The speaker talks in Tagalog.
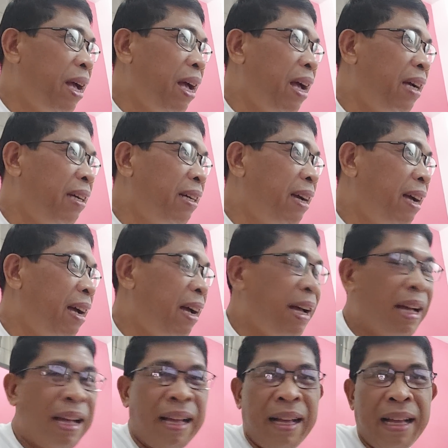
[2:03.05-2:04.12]
ng
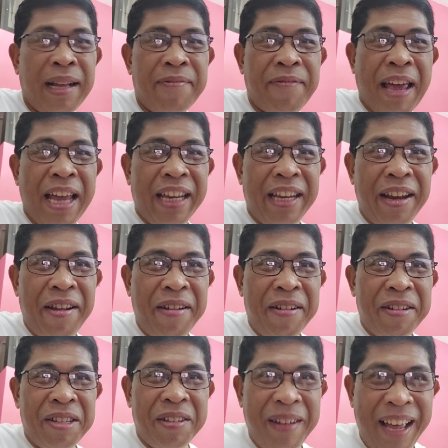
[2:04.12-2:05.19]
uh, fake news.